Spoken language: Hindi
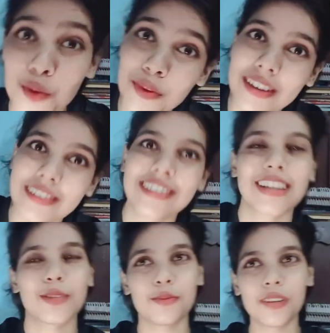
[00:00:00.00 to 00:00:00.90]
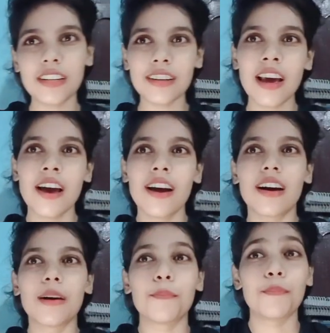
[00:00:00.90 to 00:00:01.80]
यूपीएससी एस्पिरेंट
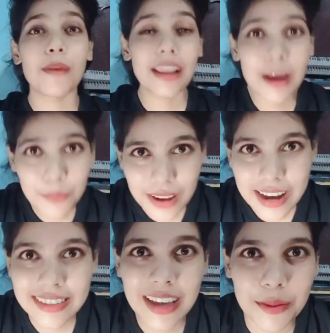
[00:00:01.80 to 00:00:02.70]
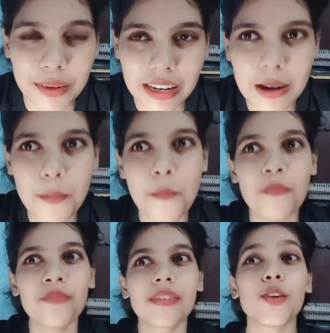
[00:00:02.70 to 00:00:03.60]
पहला प्रयास था मेरा
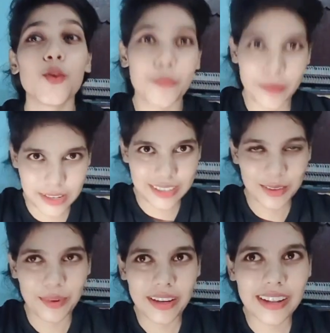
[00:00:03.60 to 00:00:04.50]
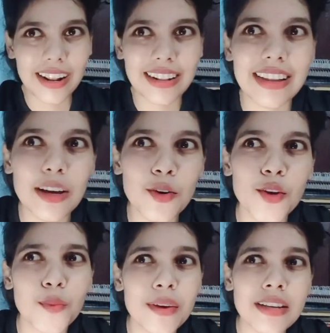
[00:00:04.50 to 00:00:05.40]
यूपीएससी में देखो
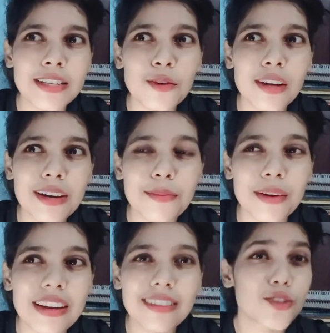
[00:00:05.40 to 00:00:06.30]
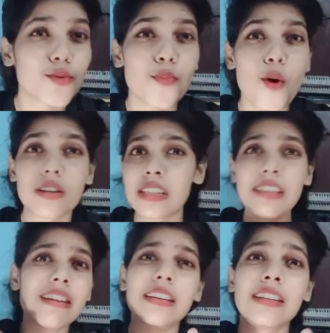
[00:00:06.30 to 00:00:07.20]
यूपीएससी को लेकर मेरे अंदर जो
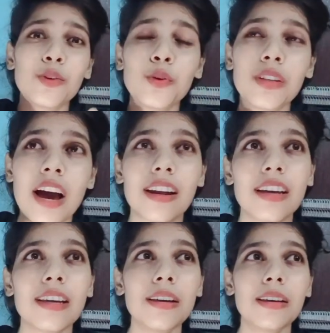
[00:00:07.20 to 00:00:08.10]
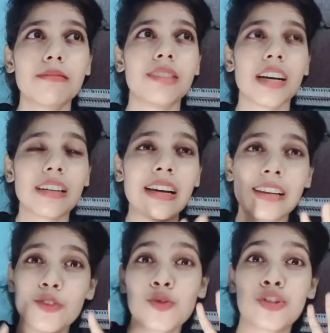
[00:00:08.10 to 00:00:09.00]
पॉजिटिव एटीट्यूड था ना कि जंगल
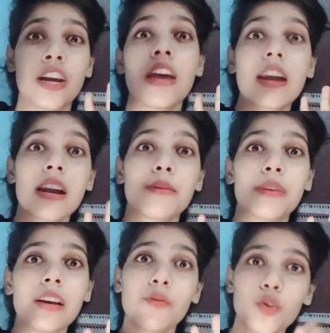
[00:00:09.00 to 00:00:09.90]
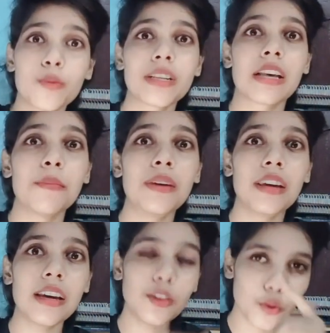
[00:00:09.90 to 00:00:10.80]
के जो शेर है ना भैया वो तो बस हम ही
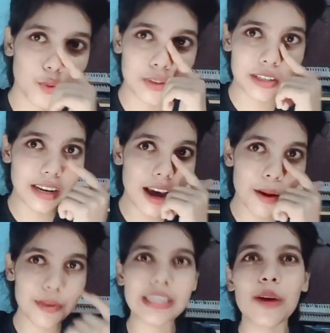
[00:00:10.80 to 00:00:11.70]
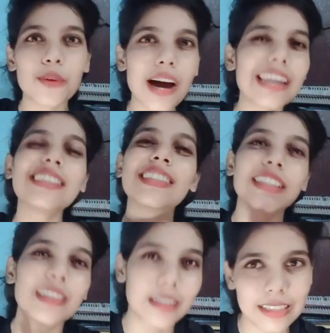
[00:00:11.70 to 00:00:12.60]
हैं तो उसने ना हमें चारों खाने
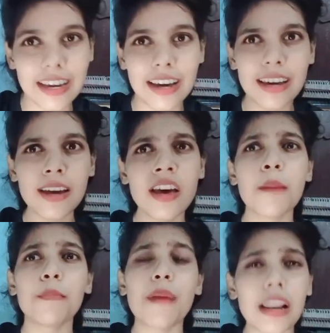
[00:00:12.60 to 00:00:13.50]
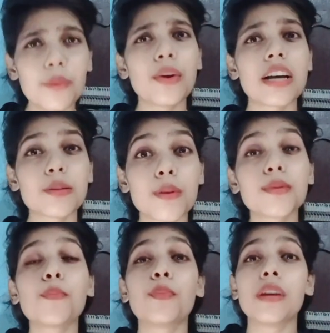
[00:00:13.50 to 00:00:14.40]
चित कर दिया है पहले प्रयास में
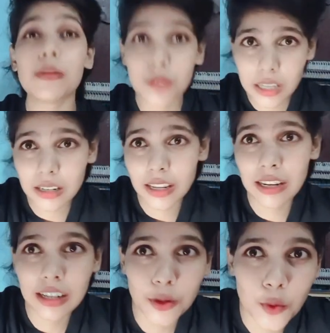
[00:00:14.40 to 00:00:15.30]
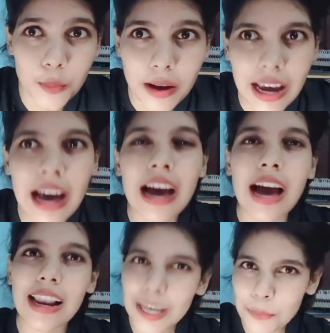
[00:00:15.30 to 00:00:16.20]
हमसे प्रिलिम्स तक नहीं क्लियर हो पाया
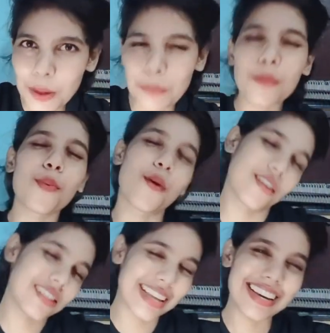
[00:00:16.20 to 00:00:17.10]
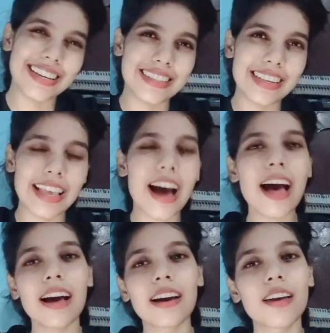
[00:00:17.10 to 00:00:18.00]
हालांकि पेपर बहुत ज़्यादा ईजी था
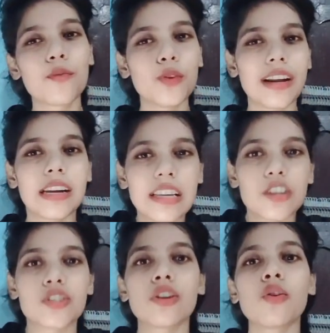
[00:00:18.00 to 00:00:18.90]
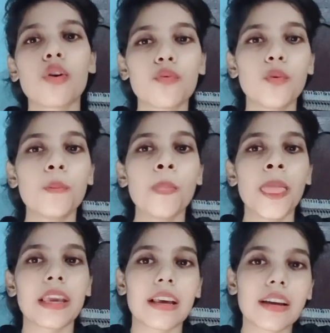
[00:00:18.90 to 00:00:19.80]
अगर वो डेडिकेशन और वो
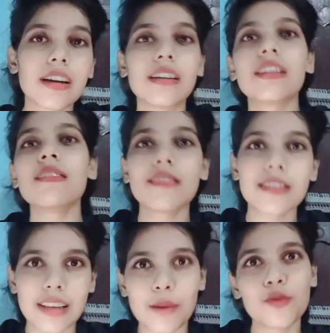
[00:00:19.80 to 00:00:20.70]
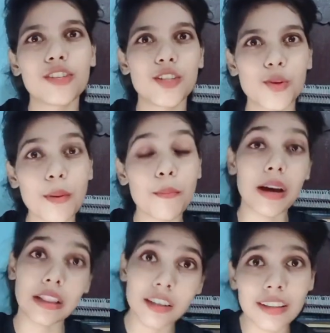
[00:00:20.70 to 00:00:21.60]
कंटिन्यूस हम उन चीज़ों में
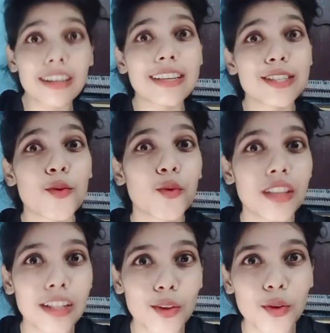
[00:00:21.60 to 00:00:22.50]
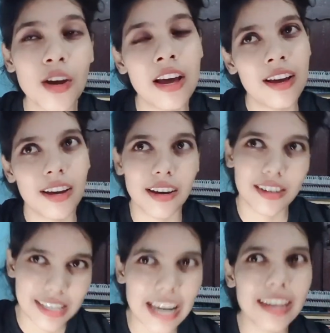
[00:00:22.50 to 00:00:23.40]
बेहतर तरीके से होते तो
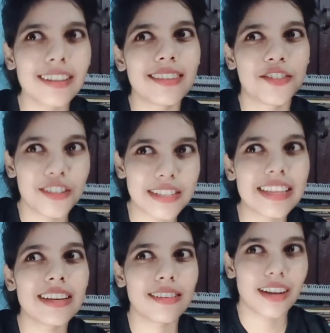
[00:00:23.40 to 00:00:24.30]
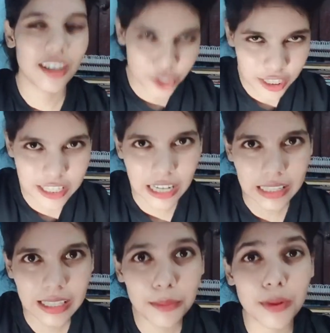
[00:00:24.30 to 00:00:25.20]
आ, शायद चीज़ें अच्छी
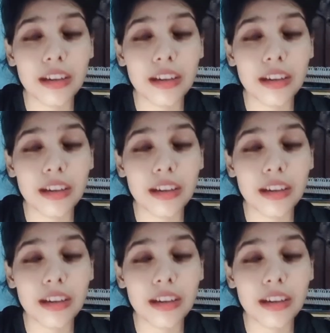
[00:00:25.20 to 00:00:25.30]
जाती